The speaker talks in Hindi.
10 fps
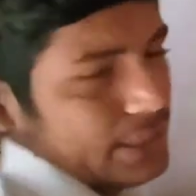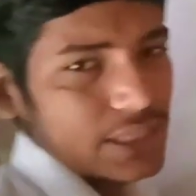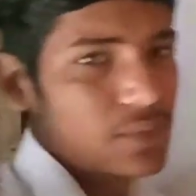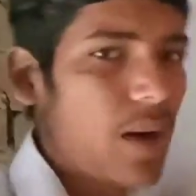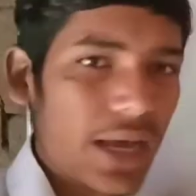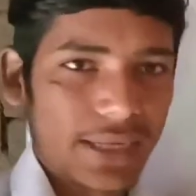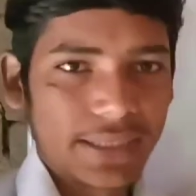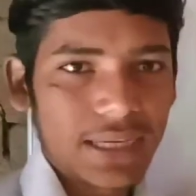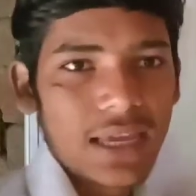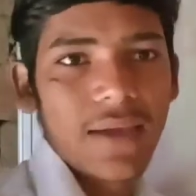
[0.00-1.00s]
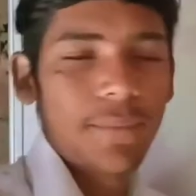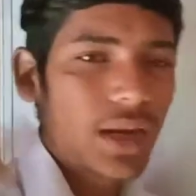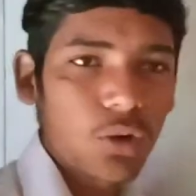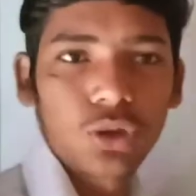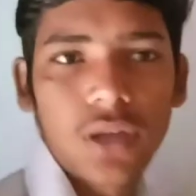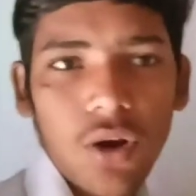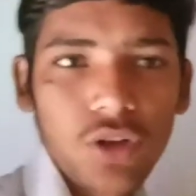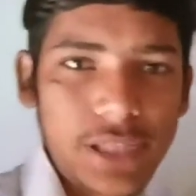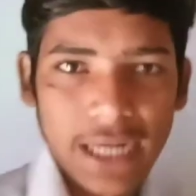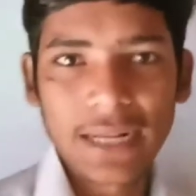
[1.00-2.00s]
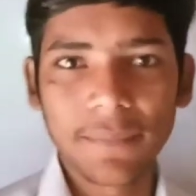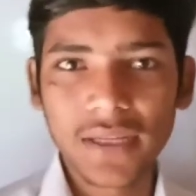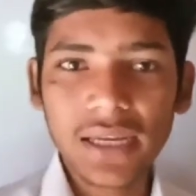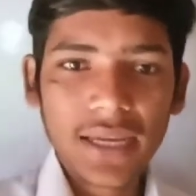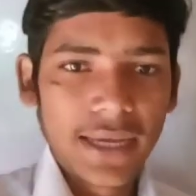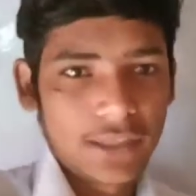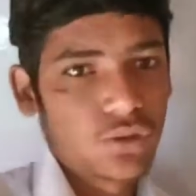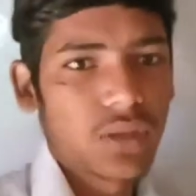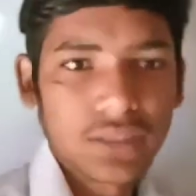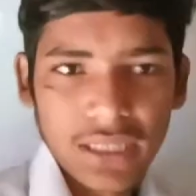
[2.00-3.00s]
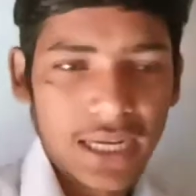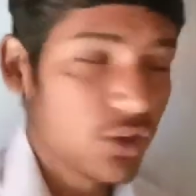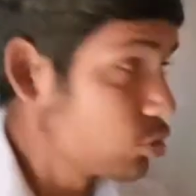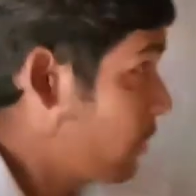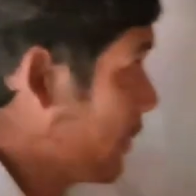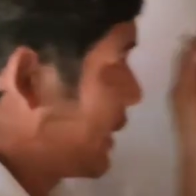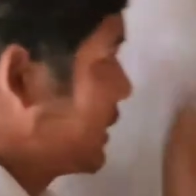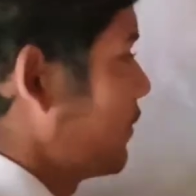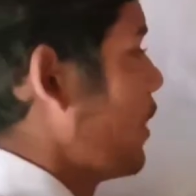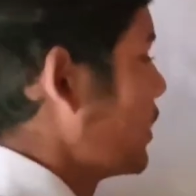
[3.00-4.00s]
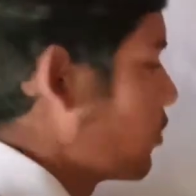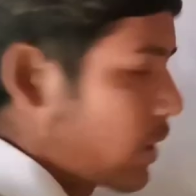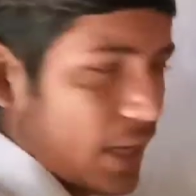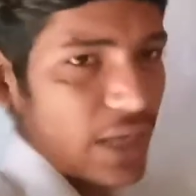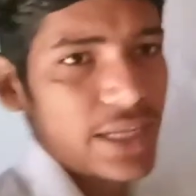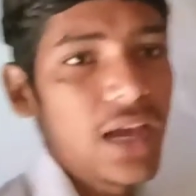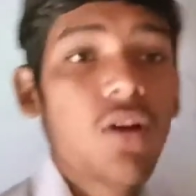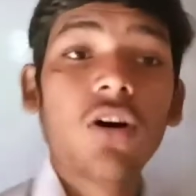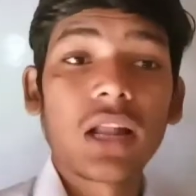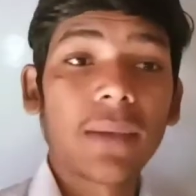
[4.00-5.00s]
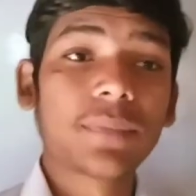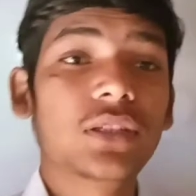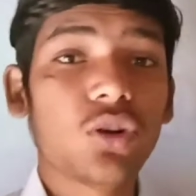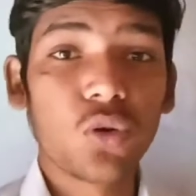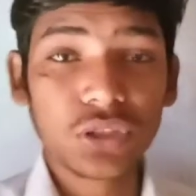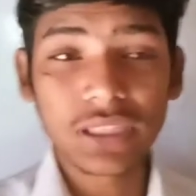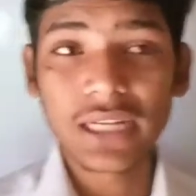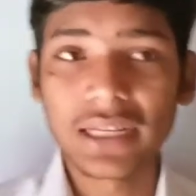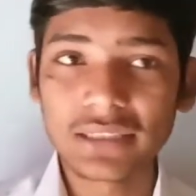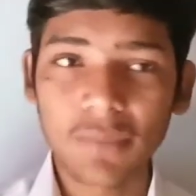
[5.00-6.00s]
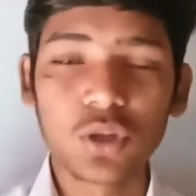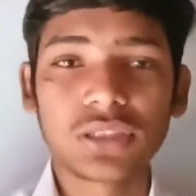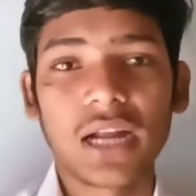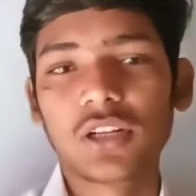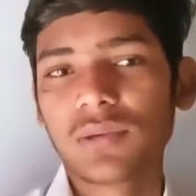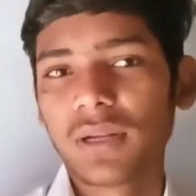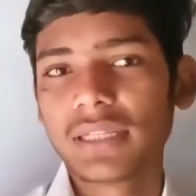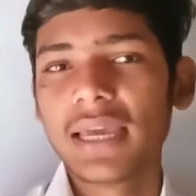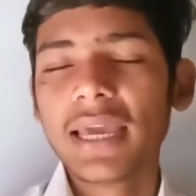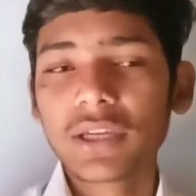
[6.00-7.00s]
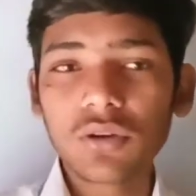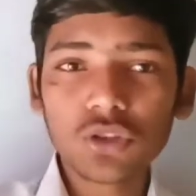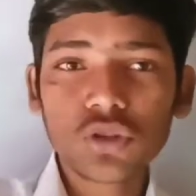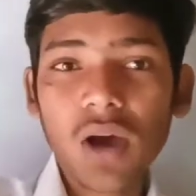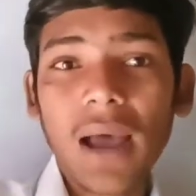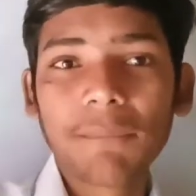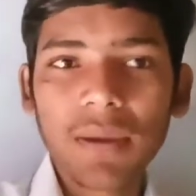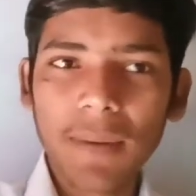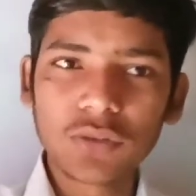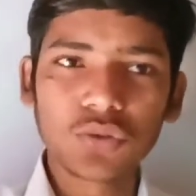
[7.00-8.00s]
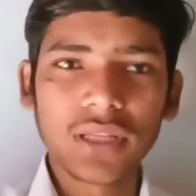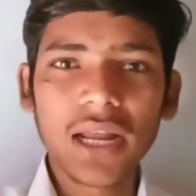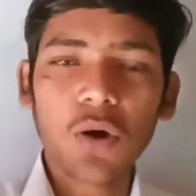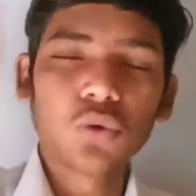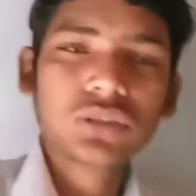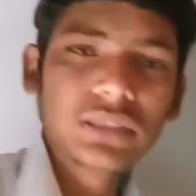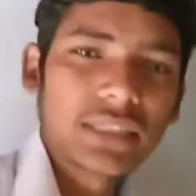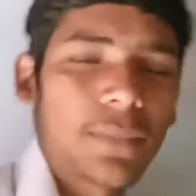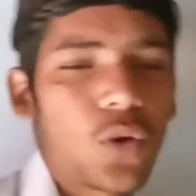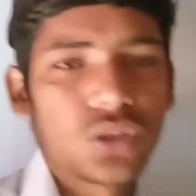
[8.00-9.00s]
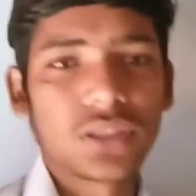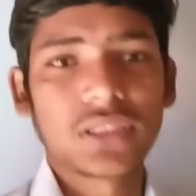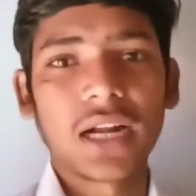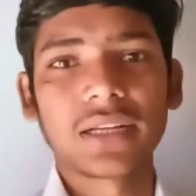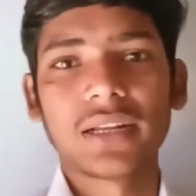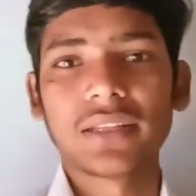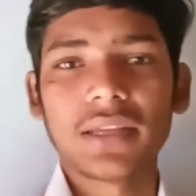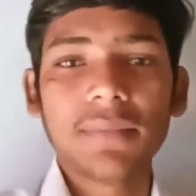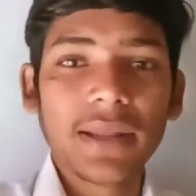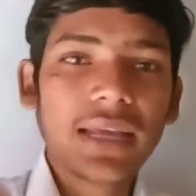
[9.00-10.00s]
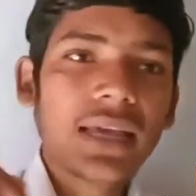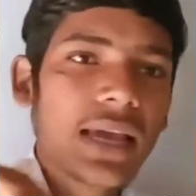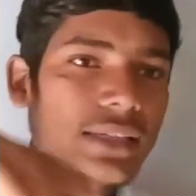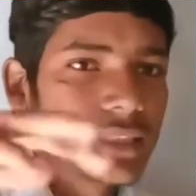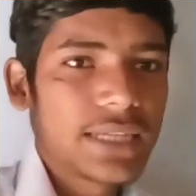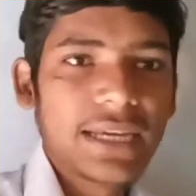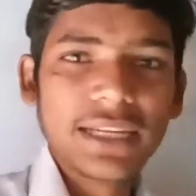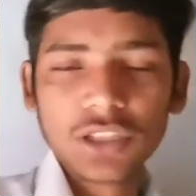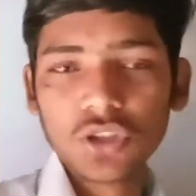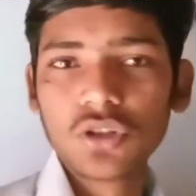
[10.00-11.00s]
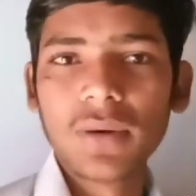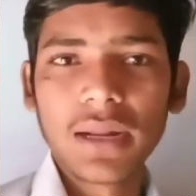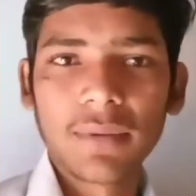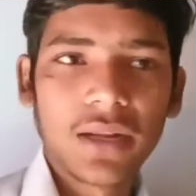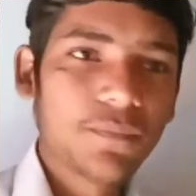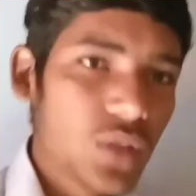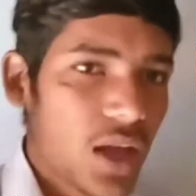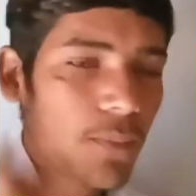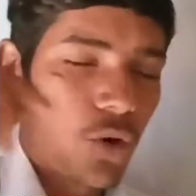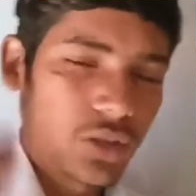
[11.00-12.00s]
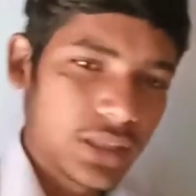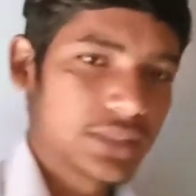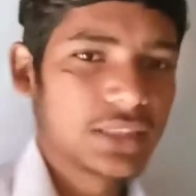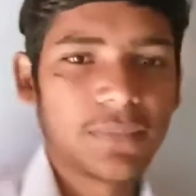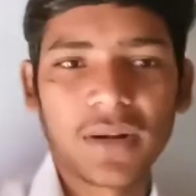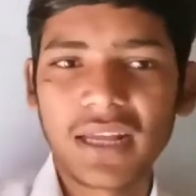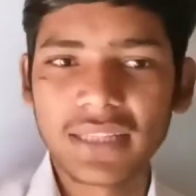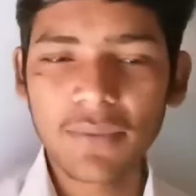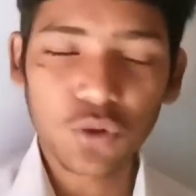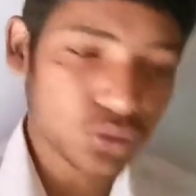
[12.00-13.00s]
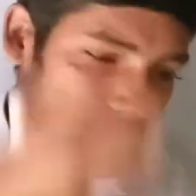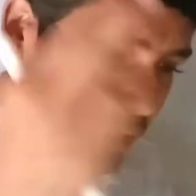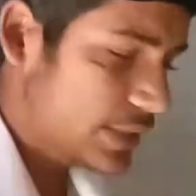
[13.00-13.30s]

ये दीवार है ठीक है मेरा खुद का कोई सेटअप नहीं है एक छोटा सा घर है उसमें मैंने ये व्हाइट बोर्ड लगा लिया है और आपकी जो कोचिंग क्लासेस है वो स्टार्ट में बन लिया क्योंकि जो आपके पास होता है ना उसी से सब कुछ स्टार्ट करना चाहिए मैंने सीखा एक यूट्यूबर है मतलब बहुत ही अच्छे से पढ़ाता है वो उसी से